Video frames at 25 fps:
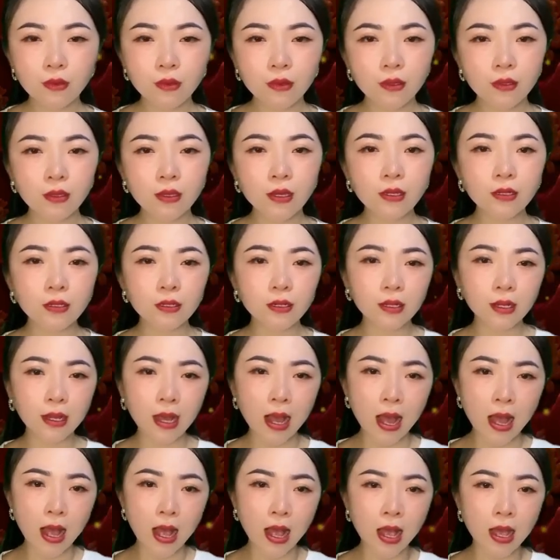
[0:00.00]
Nhưng
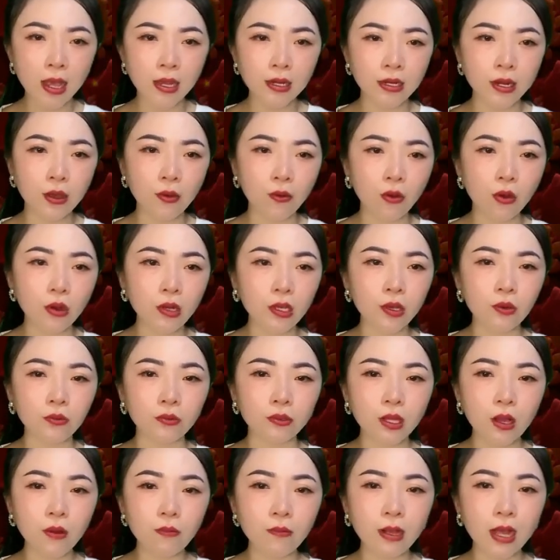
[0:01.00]
cả hai đều có kiểu
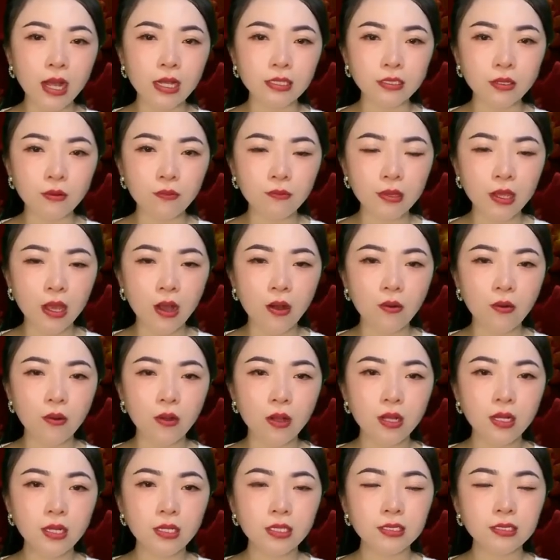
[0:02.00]
tóc khá giống nhau,
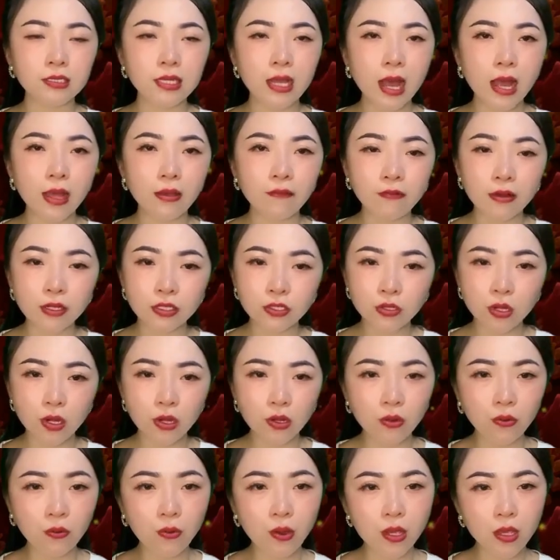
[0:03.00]
dài và
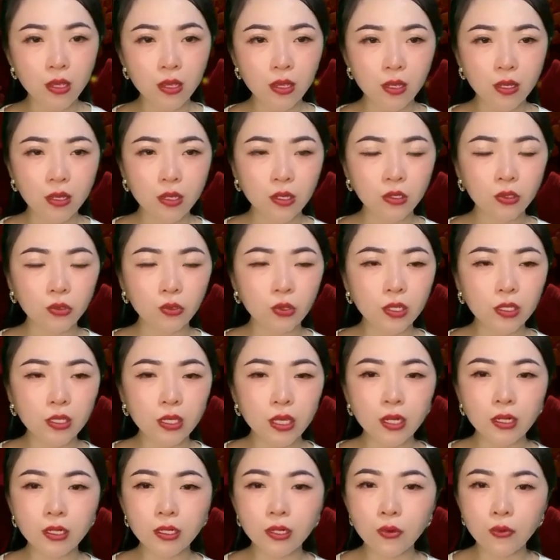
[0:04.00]
xoăn đuôi. Tuy
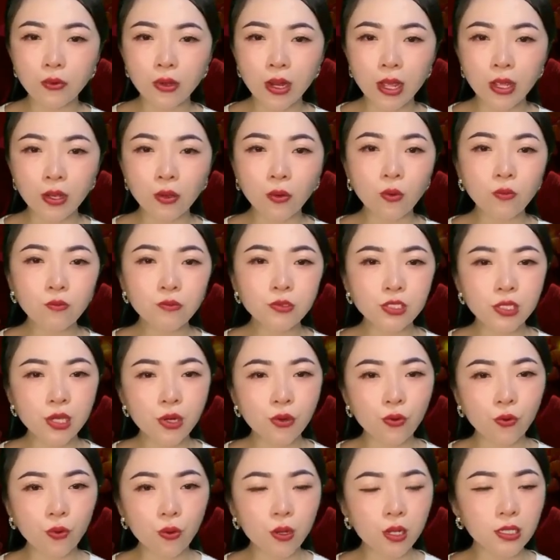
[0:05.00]
nhiên điều này cũng chưa
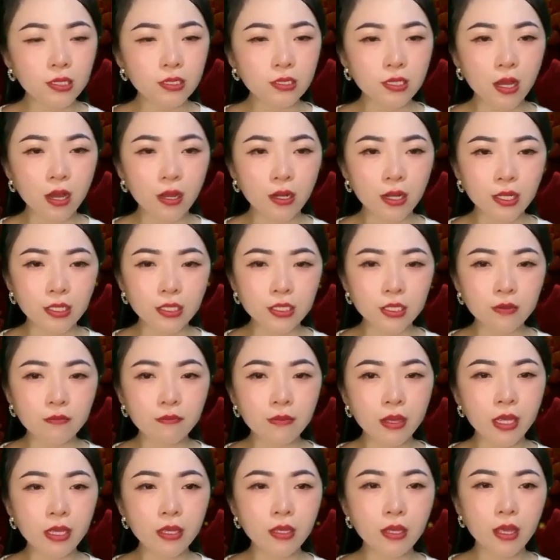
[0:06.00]
đủ cơ sở để chứng
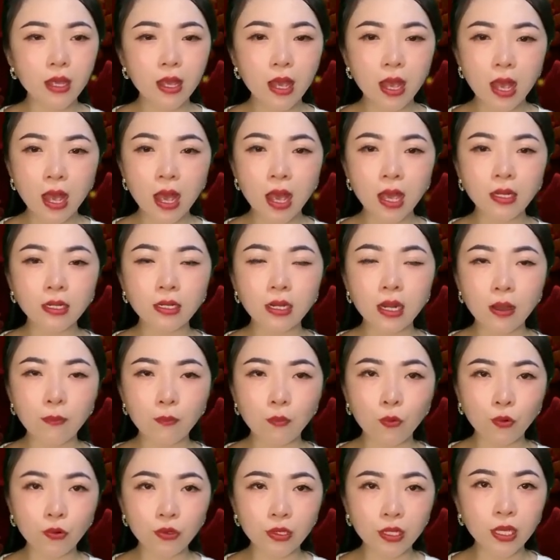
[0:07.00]
minh An là
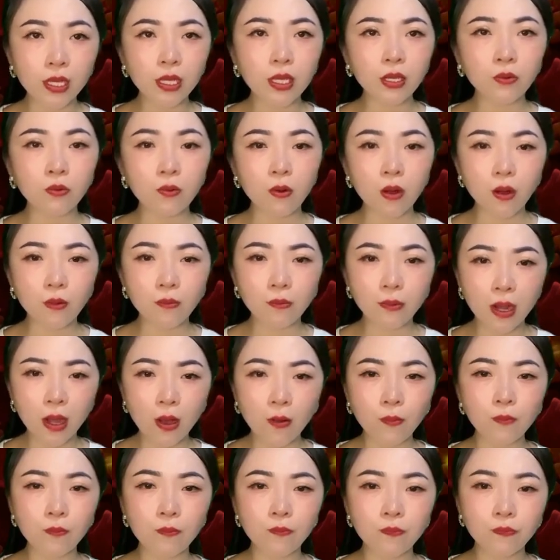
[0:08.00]
bổ nhí của ông
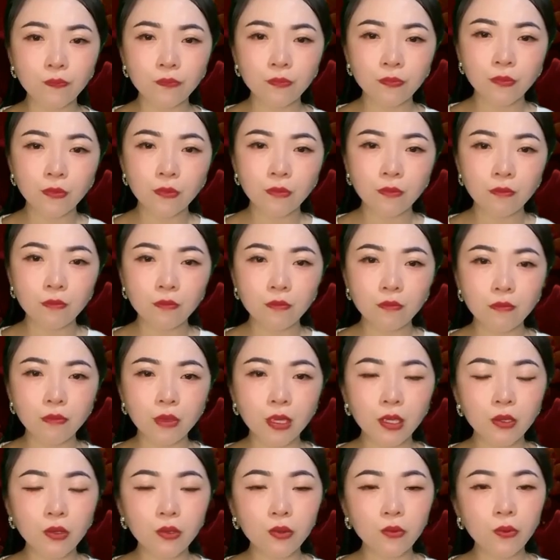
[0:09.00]
Long.
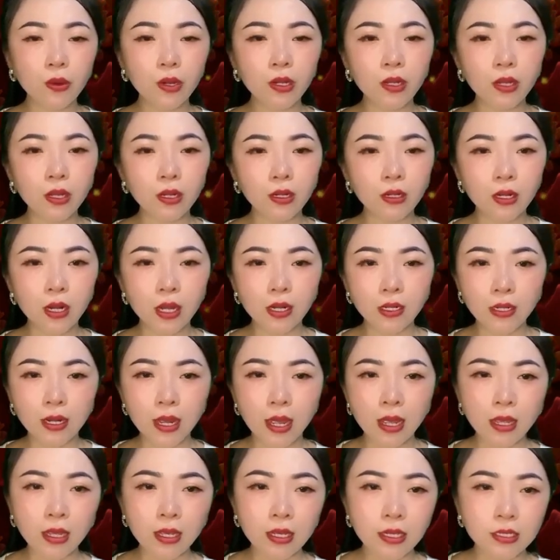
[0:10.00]
Mình quyết định lần
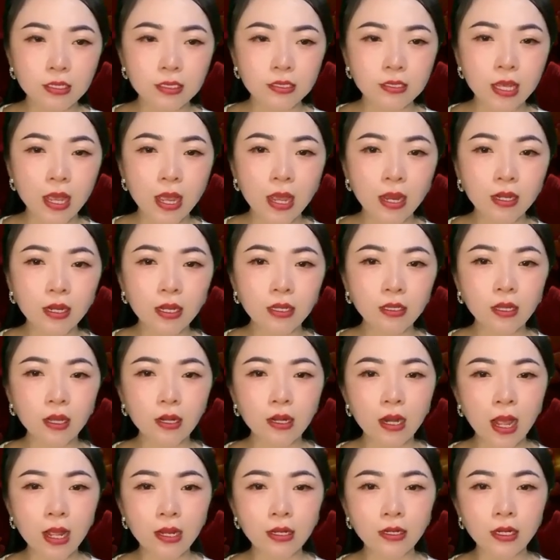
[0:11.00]
này sẽ đích
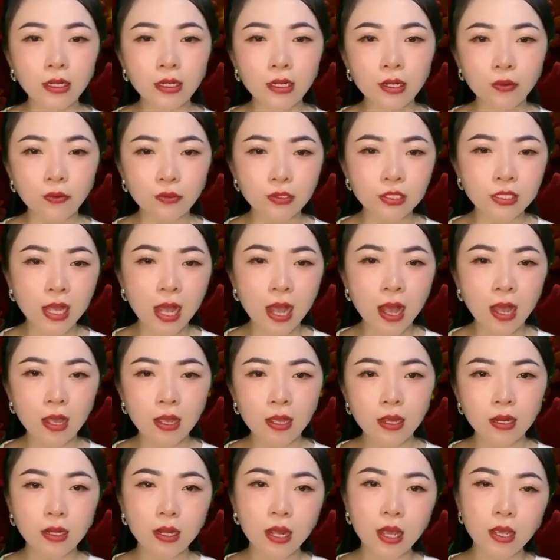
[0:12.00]
thân anh đi điều tra
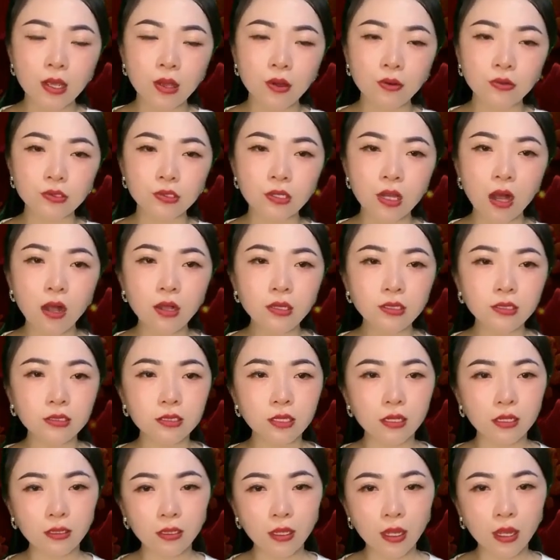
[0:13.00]
để hiểu rõ
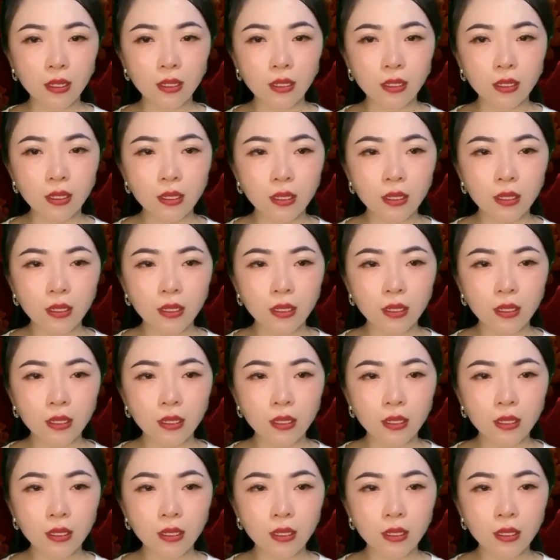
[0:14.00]
sự tình